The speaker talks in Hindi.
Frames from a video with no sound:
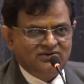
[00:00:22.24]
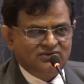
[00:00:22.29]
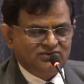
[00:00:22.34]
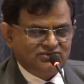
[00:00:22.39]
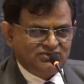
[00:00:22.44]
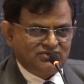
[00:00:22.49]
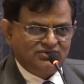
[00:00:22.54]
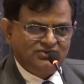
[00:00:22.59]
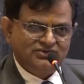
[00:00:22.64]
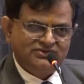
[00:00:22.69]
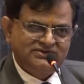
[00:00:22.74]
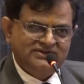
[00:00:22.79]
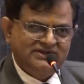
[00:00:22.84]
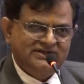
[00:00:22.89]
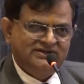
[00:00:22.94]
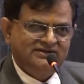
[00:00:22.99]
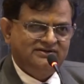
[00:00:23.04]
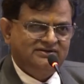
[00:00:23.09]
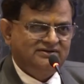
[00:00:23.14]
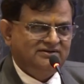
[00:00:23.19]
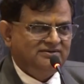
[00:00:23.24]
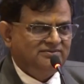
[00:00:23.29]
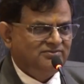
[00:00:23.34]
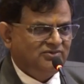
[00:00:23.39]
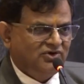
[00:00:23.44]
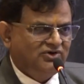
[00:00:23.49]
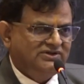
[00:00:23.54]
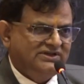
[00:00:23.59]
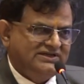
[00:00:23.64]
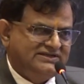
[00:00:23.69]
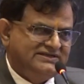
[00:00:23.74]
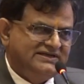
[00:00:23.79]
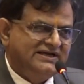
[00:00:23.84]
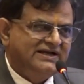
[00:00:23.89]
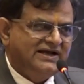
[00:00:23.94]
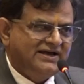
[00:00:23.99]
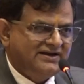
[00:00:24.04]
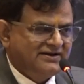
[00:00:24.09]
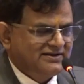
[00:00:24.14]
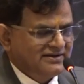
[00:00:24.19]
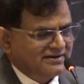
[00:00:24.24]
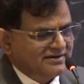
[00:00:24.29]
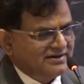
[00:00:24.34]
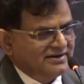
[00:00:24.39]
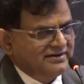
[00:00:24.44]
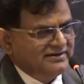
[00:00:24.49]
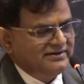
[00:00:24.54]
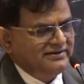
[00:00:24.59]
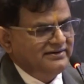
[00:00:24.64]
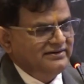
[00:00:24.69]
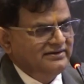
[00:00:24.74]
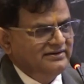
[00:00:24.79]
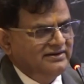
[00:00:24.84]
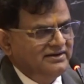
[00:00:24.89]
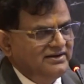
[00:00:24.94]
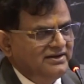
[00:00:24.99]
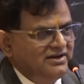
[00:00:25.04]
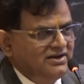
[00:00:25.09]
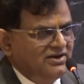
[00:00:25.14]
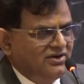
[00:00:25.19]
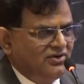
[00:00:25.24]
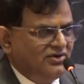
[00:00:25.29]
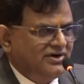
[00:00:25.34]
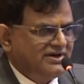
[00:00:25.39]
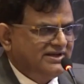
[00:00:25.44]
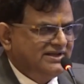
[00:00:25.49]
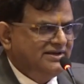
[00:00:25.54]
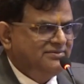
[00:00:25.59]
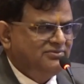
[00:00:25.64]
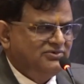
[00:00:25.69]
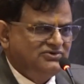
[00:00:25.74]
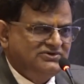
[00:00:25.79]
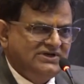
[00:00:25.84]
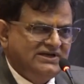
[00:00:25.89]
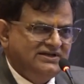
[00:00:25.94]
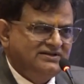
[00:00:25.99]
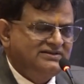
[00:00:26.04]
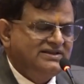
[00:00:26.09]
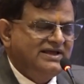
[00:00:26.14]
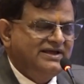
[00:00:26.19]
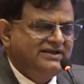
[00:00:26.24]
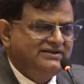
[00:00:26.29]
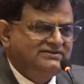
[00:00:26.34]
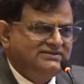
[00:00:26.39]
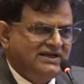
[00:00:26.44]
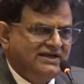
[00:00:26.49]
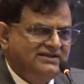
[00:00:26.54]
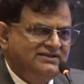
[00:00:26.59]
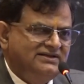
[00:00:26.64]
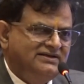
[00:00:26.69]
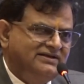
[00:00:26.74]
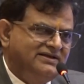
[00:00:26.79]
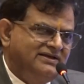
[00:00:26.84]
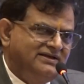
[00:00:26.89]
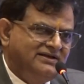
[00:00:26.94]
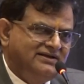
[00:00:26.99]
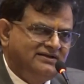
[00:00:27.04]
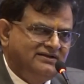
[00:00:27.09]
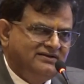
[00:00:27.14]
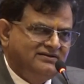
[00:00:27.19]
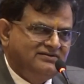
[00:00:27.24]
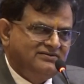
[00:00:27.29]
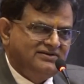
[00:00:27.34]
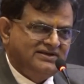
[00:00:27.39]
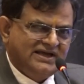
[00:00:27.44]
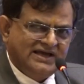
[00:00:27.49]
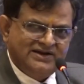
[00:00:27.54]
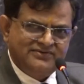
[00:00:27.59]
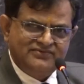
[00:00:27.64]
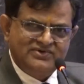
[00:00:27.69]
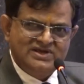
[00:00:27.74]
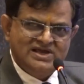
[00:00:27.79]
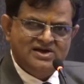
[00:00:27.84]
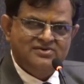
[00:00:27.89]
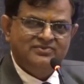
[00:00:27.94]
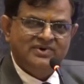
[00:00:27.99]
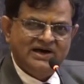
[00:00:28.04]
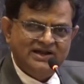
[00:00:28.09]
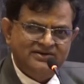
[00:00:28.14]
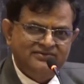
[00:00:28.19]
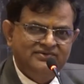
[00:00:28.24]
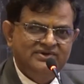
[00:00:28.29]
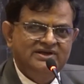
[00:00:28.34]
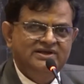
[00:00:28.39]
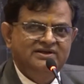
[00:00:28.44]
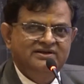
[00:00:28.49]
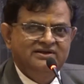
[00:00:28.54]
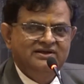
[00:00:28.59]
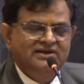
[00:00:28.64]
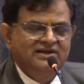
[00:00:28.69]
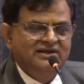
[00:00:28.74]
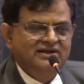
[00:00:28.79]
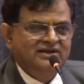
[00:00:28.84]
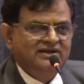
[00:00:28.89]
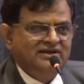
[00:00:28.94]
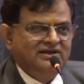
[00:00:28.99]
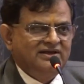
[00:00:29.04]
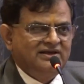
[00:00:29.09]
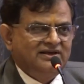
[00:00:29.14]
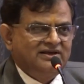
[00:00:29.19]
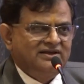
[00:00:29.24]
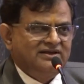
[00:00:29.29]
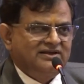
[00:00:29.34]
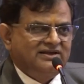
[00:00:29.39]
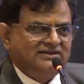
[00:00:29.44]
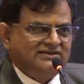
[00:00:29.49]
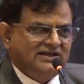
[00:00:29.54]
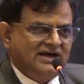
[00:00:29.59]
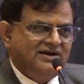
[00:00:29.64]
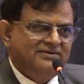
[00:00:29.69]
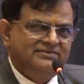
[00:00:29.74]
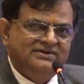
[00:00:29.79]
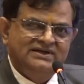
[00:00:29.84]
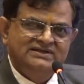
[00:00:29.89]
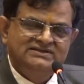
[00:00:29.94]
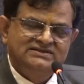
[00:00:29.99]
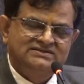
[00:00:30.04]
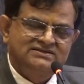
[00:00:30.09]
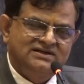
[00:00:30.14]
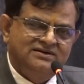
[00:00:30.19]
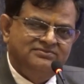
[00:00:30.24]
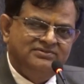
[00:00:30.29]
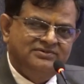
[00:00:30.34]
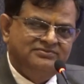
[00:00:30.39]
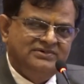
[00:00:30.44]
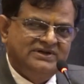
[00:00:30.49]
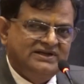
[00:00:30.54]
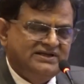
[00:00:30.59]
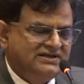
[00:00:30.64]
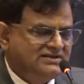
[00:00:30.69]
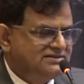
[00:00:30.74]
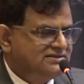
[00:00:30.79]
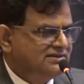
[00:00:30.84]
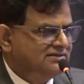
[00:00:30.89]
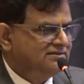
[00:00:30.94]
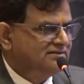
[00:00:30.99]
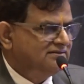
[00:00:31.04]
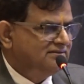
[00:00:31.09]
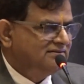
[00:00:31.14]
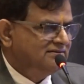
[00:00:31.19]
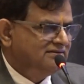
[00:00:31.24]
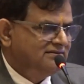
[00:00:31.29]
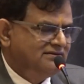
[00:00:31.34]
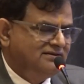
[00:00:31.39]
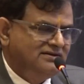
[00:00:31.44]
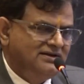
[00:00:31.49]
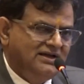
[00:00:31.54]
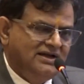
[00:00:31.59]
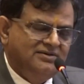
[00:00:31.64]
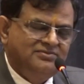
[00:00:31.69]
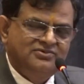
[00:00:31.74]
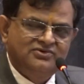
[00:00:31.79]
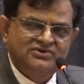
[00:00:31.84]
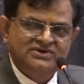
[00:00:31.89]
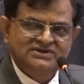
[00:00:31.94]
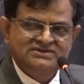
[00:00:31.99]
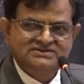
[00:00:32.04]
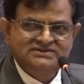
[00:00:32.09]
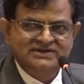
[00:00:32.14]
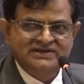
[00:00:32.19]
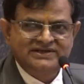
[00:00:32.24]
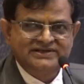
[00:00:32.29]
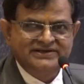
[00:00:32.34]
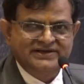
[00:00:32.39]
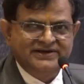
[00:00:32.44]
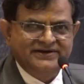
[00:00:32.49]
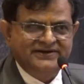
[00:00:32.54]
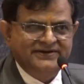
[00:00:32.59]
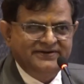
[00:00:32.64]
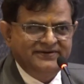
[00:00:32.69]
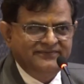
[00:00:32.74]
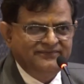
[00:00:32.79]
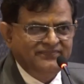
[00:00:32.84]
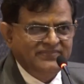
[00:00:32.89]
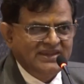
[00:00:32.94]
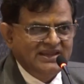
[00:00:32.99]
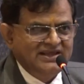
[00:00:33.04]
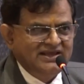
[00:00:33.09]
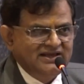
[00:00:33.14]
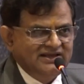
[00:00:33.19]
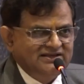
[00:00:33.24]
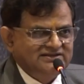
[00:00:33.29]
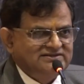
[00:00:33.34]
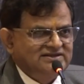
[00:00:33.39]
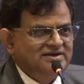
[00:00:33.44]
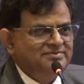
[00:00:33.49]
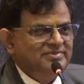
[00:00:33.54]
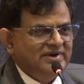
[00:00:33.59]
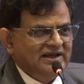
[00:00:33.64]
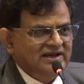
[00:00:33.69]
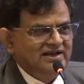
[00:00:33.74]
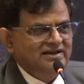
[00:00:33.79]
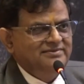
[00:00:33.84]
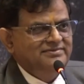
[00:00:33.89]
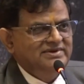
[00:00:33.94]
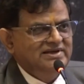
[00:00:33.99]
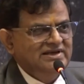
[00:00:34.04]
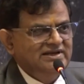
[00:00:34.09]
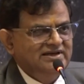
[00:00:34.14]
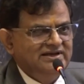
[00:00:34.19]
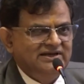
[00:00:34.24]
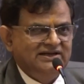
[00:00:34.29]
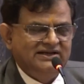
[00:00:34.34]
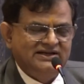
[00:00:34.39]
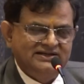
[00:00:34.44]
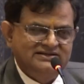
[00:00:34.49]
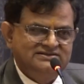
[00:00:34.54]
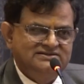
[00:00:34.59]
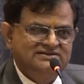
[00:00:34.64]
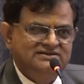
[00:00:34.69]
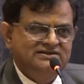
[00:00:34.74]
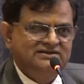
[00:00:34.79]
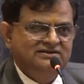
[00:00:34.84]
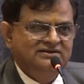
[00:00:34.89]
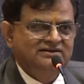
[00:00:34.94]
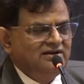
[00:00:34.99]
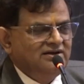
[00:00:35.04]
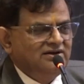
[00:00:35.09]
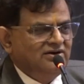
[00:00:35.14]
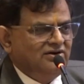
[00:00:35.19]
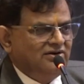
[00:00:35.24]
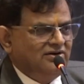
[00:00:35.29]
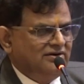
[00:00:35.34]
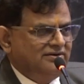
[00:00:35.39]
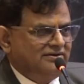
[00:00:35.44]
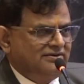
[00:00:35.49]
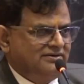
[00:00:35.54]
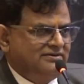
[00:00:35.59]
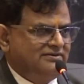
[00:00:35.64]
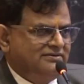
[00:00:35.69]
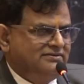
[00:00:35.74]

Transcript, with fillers: उत्तरोत्तर बहुत अच्छे कार्य कर रहा है और ये मुझे लगता है शायद इनकी ग्यारहवीं या बारहवीं किताब है जिसका पब्लिकेशन हेल्प यू ट्रस्ट ने किया है इसके पहले भी नीरज जी और